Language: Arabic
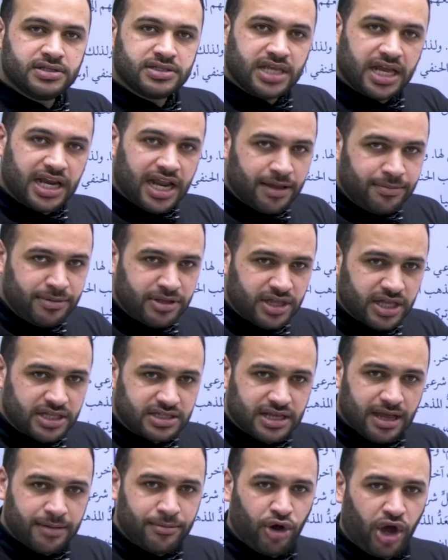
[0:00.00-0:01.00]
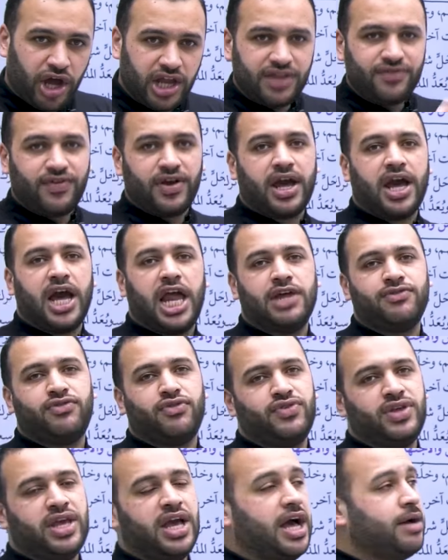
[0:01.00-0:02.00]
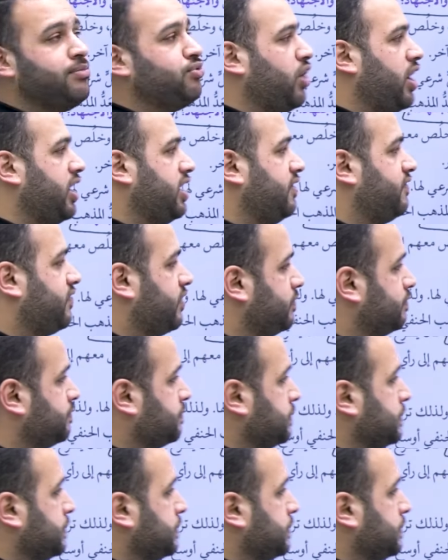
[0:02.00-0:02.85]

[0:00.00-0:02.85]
تلامذة أبو حنيفة خالفوا فيها أبو حنيفة